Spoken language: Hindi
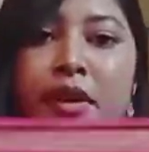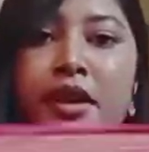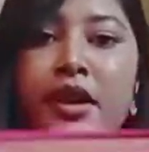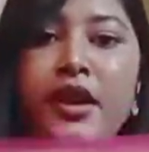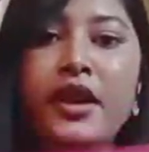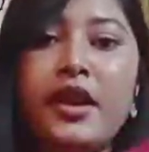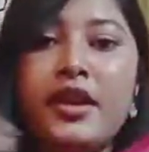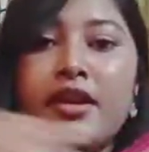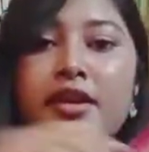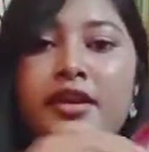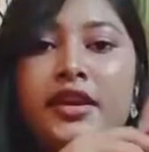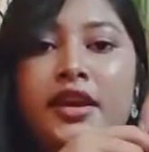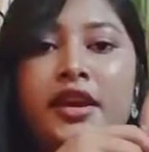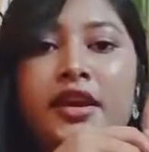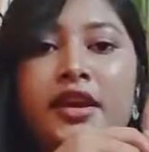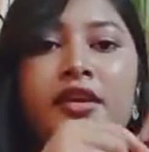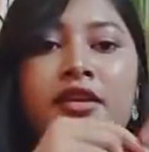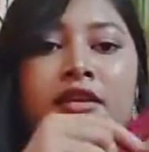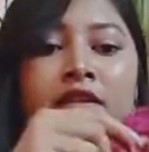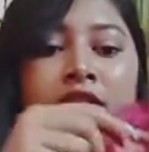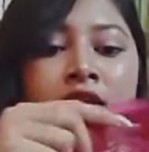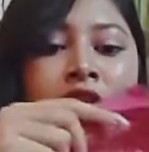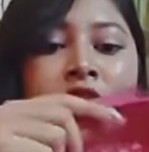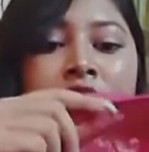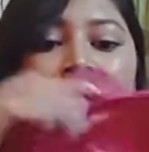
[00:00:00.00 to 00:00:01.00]
में है ये
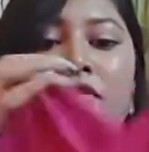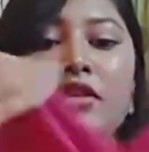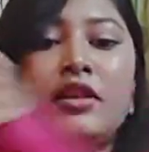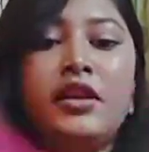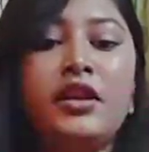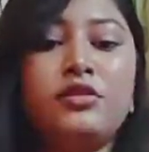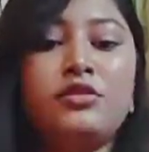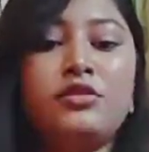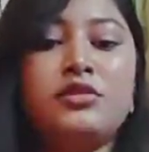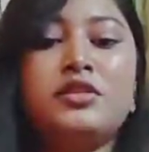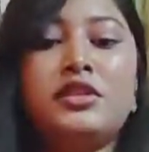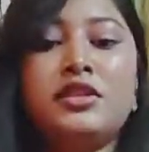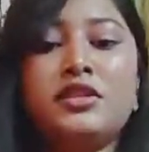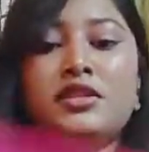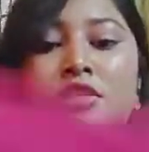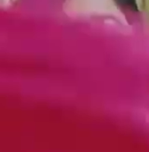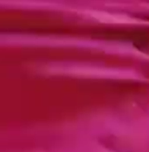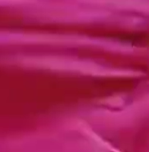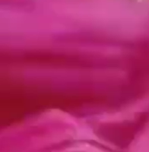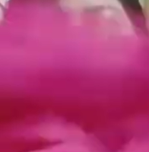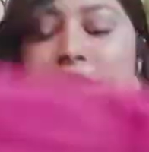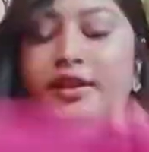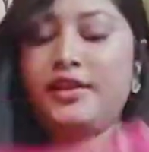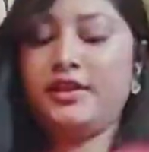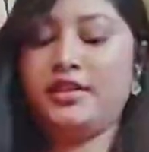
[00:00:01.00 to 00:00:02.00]
वाला कुर्ता
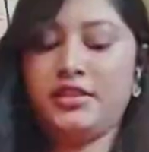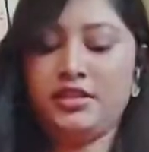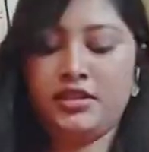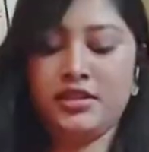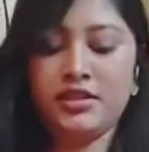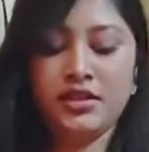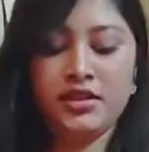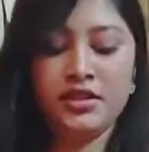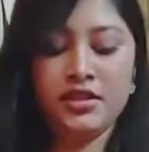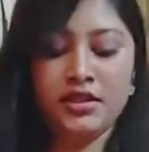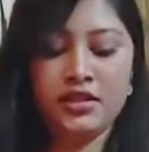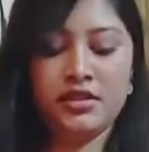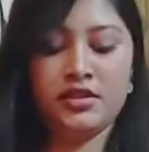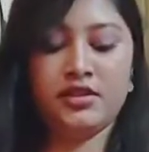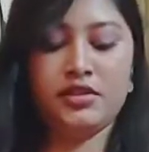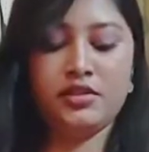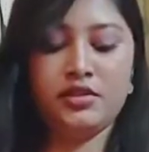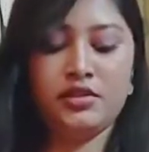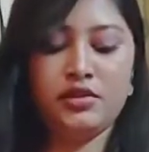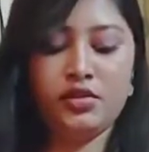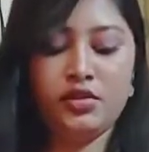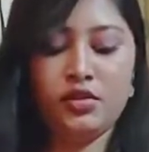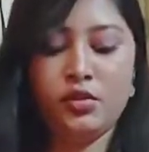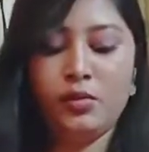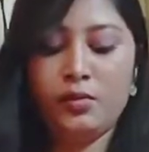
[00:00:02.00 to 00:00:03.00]
सेट
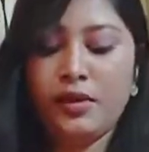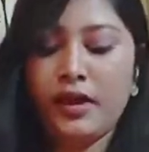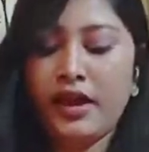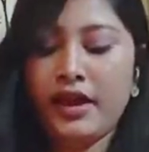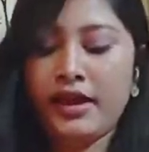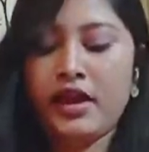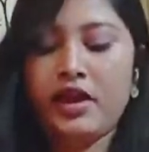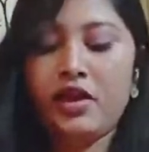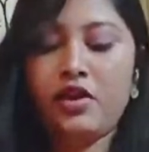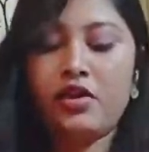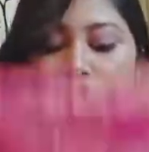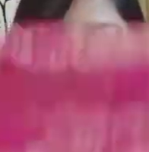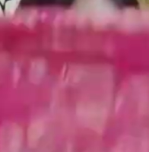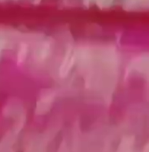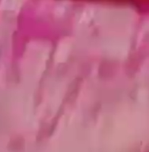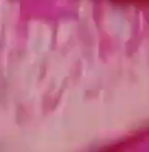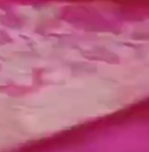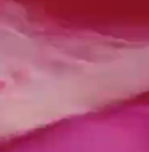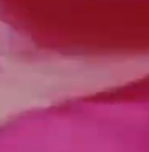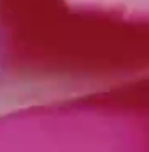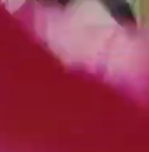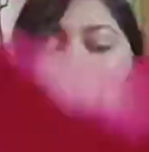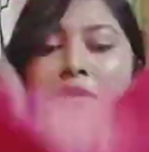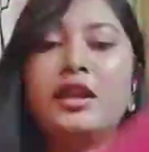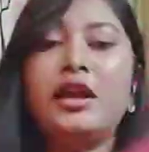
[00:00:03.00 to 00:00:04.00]
दोनों ब्लैक है और
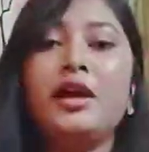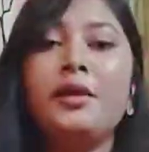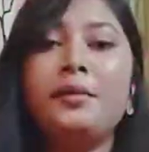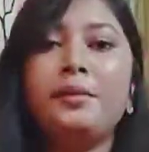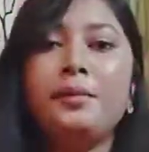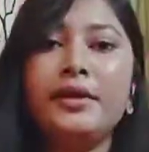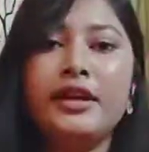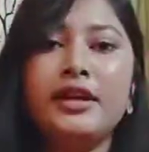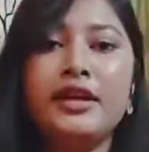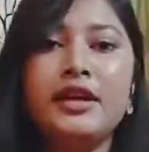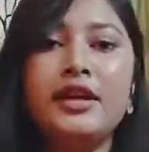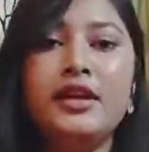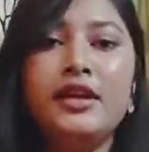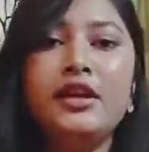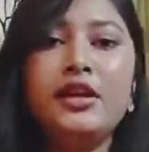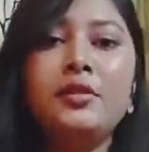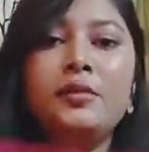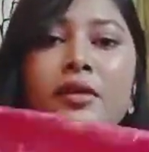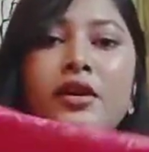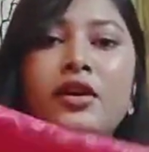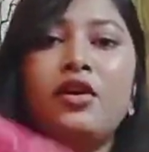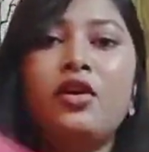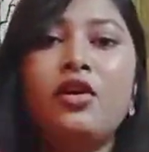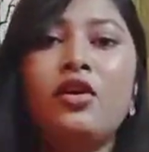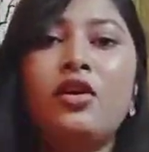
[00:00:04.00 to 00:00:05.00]
दुपट्टा मिला है पिंक कलर
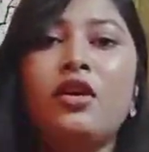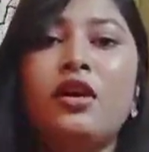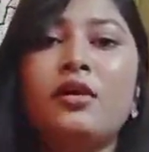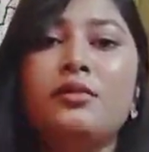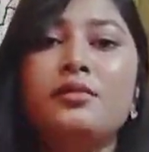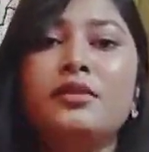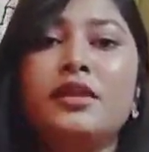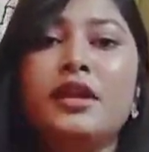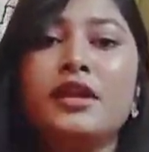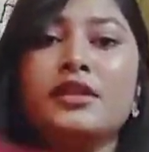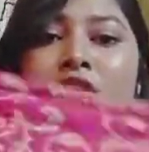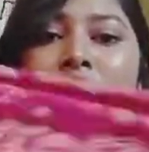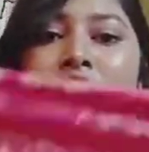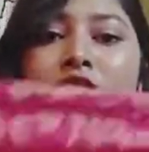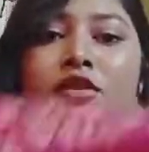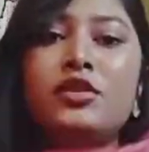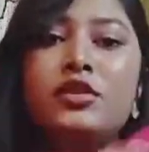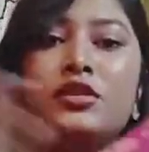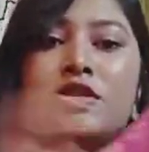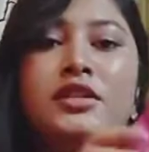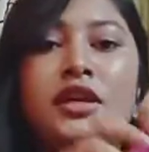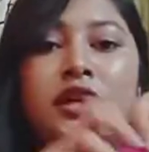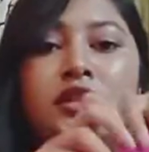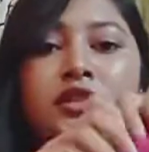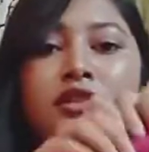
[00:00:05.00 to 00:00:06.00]
में और आप देख सकते हो
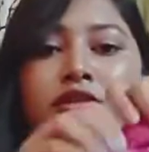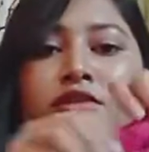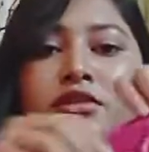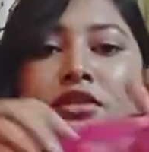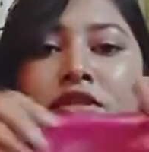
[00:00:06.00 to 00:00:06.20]
इसका जो